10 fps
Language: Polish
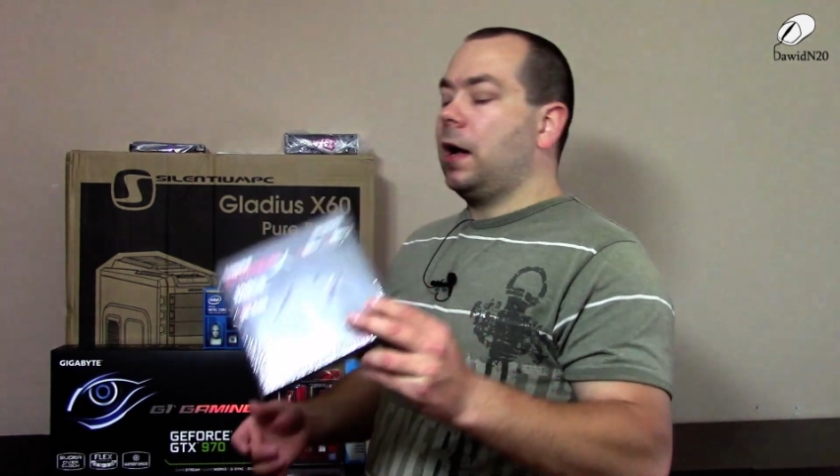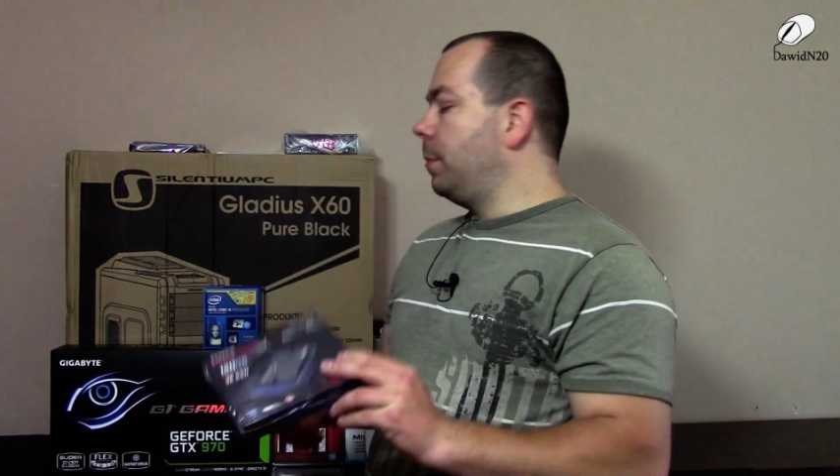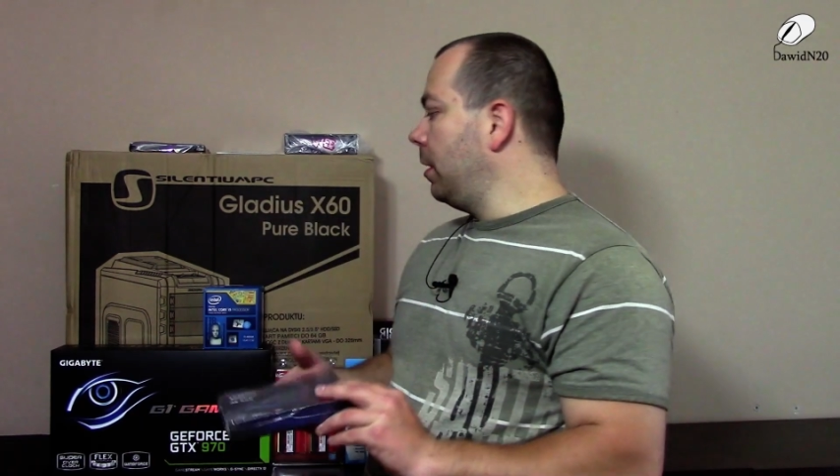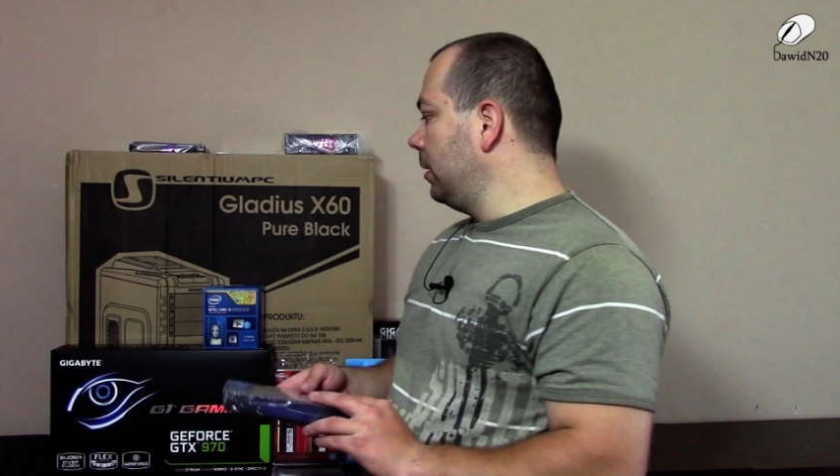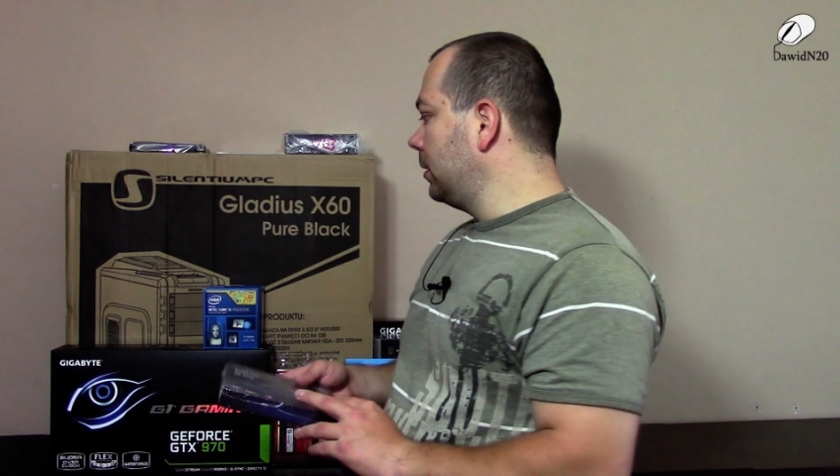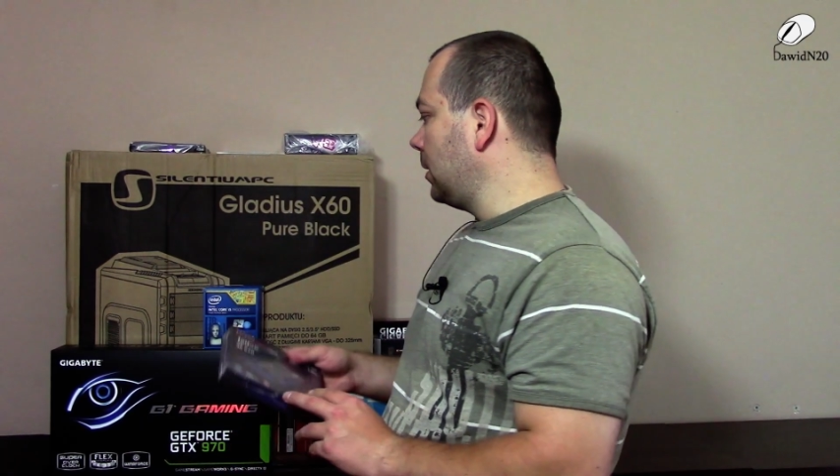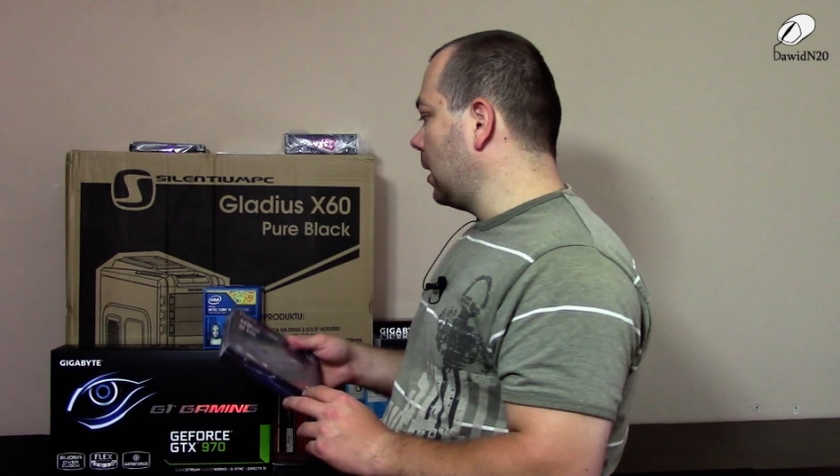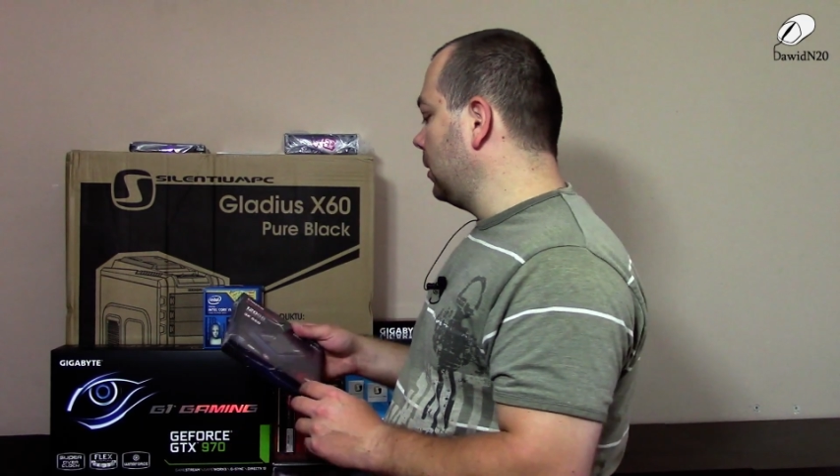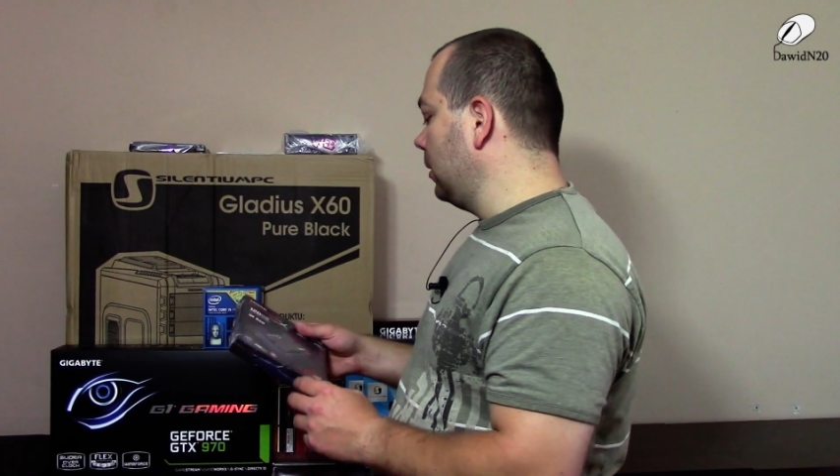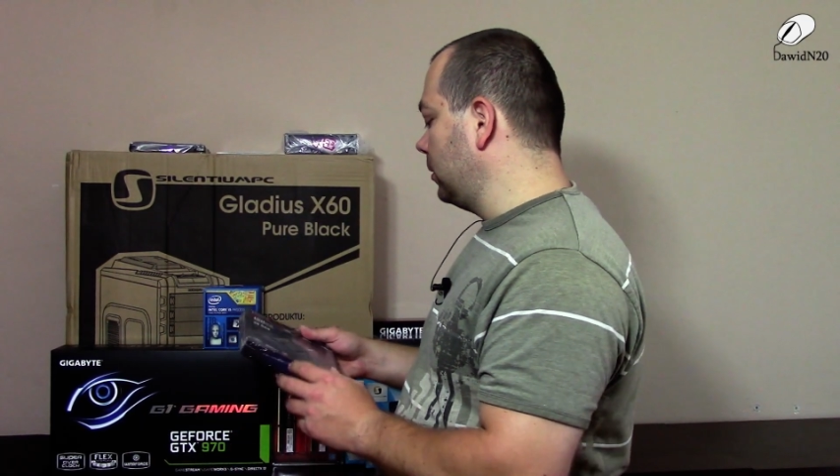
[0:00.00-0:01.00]
HyperX
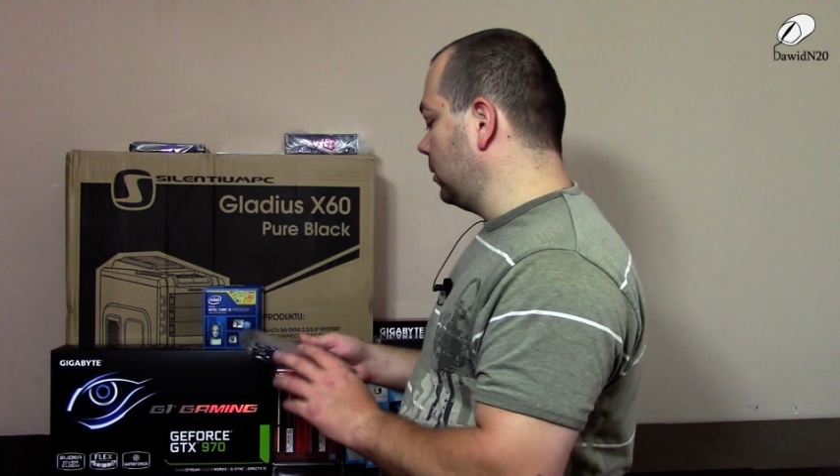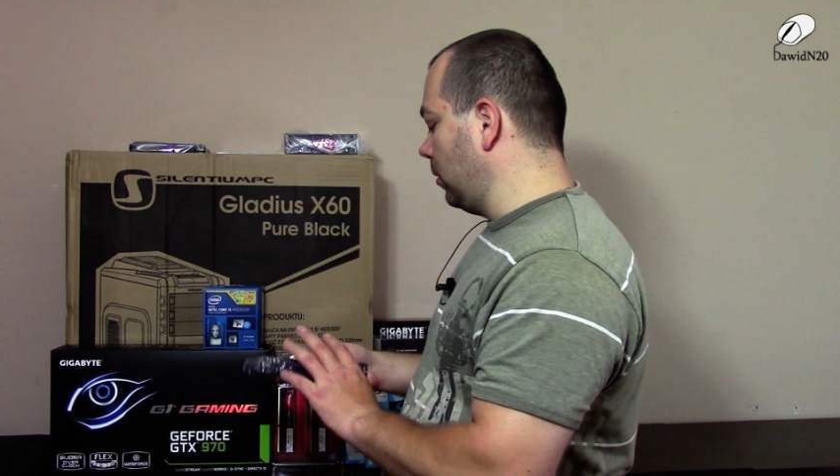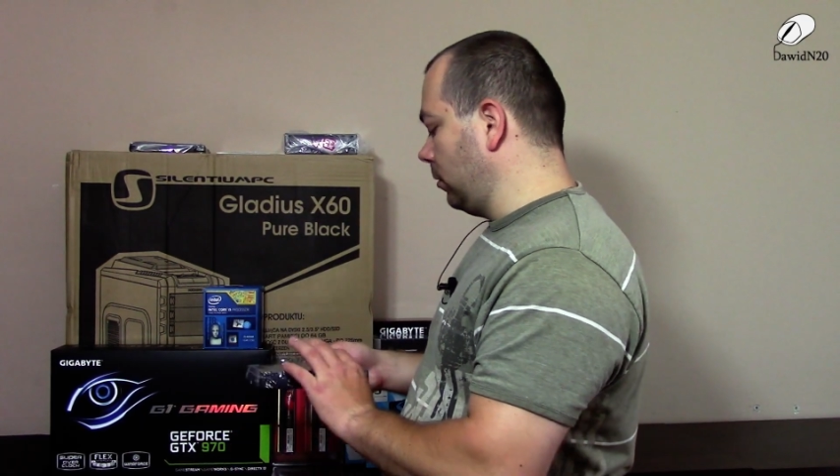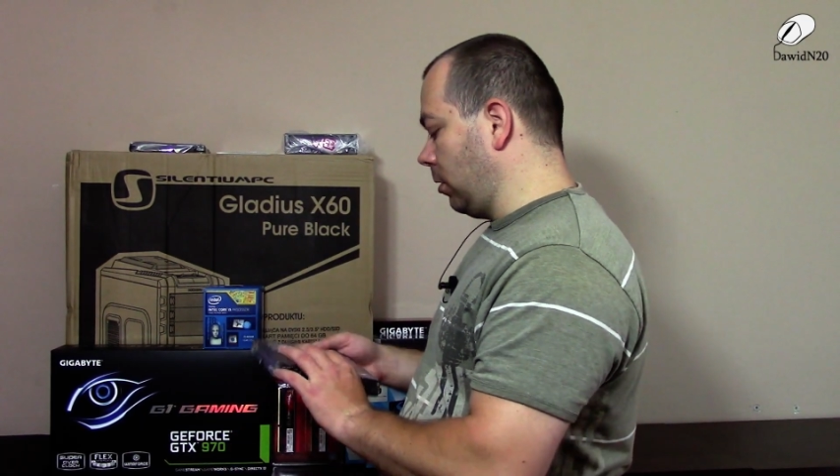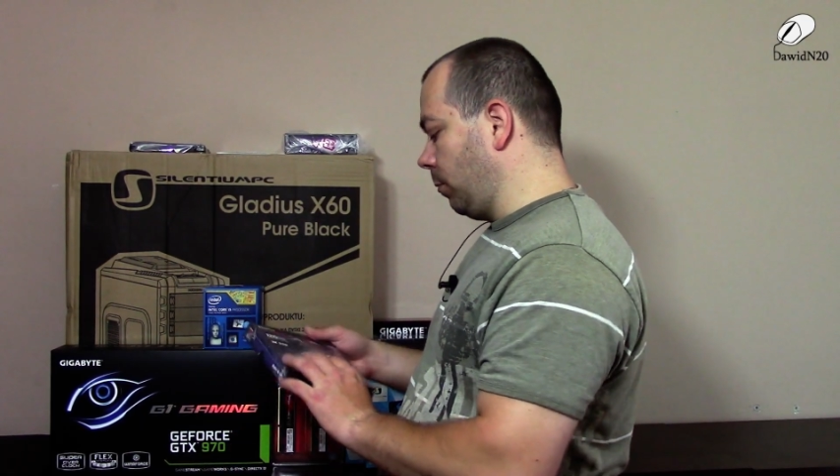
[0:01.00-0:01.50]
Kingston